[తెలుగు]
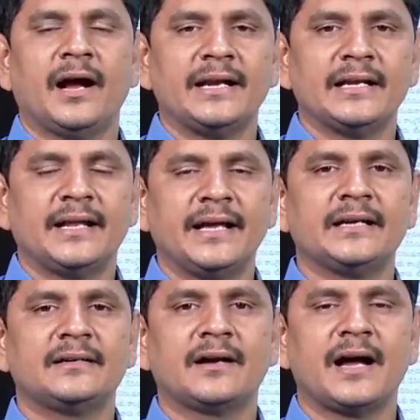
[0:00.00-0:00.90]
ఆయన
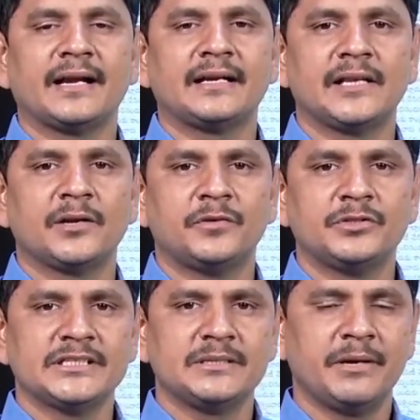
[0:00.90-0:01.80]
డైరెక్ట్ కార్యకర్తలకు
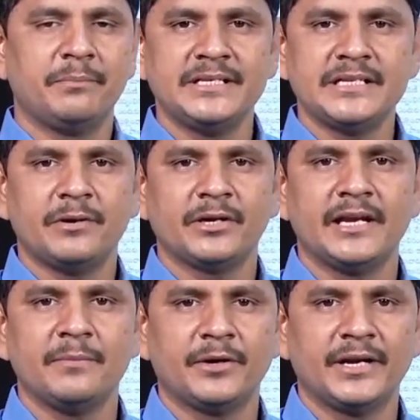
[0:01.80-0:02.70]
ఫోన్ చేసి మీరు బీజేపీలోకి
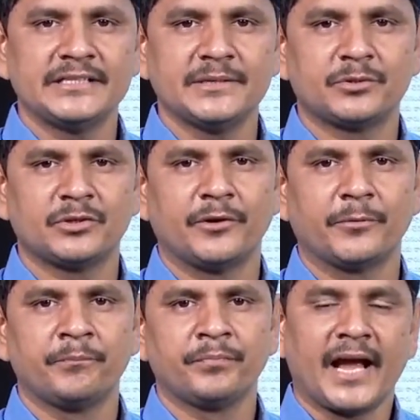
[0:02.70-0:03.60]
వెళ్ళిపోండి అని చెప్తున్నాడు
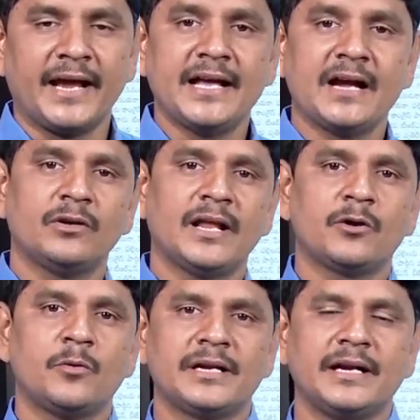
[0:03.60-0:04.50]
అయినా కూడా
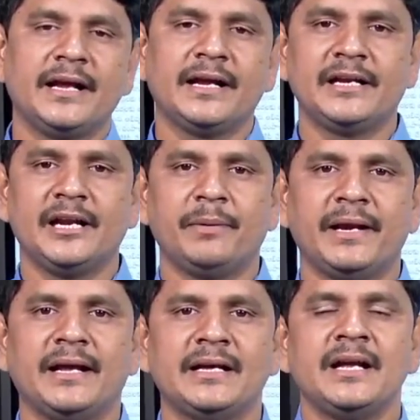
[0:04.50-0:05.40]
కోమటిరెడ్డి వెంకటరెడ్డి
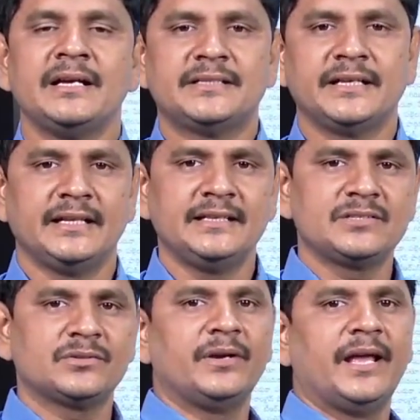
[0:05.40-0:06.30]
పైన చర్యలు
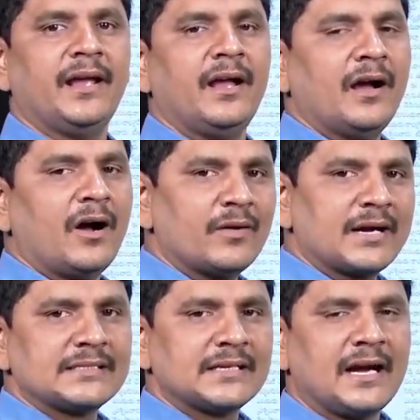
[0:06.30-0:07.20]
తీసుకునే
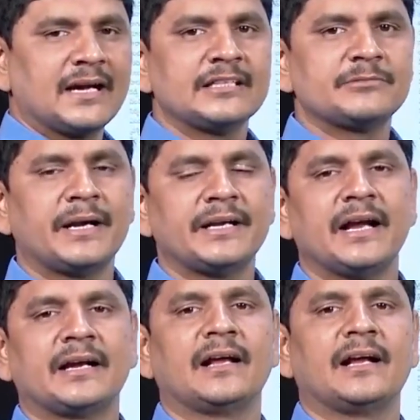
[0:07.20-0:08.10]
అవకాశం కాంగ్రెస్
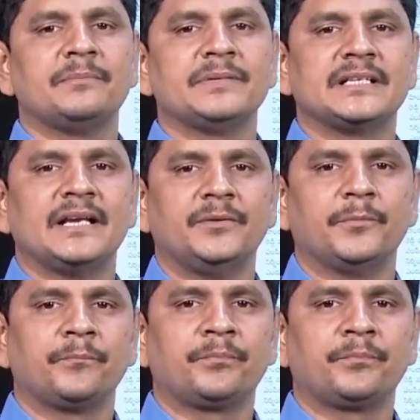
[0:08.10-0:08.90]
పార్టీకి అక్కడ కనిపిస్తలేదు